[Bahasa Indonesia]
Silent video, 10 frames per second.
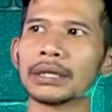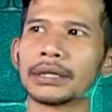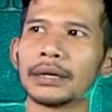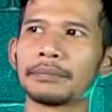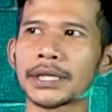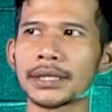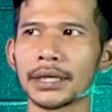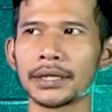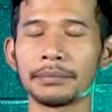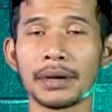dan pas
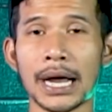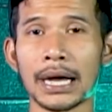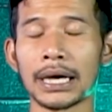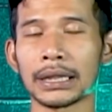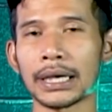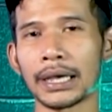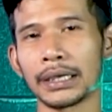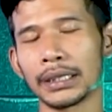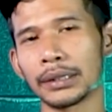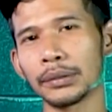lagi berangkat kayak
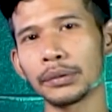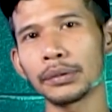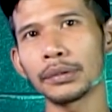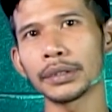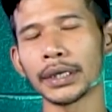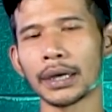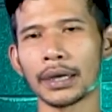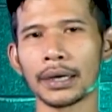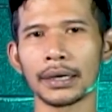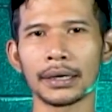gitu
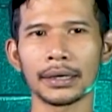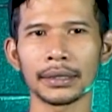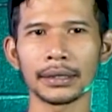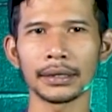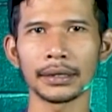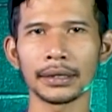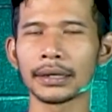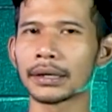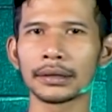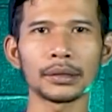ya
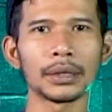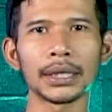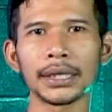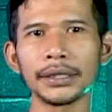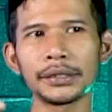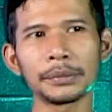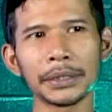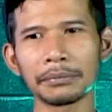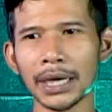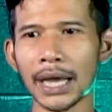Tole ini
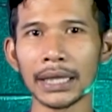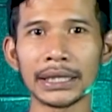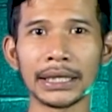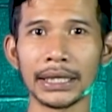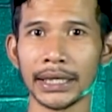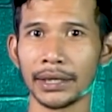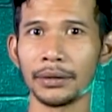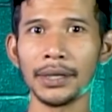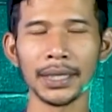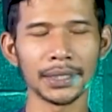cuman merhatiin
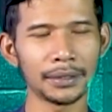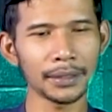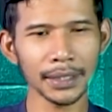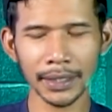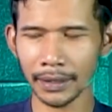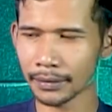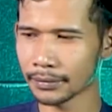doang gitu kan kayak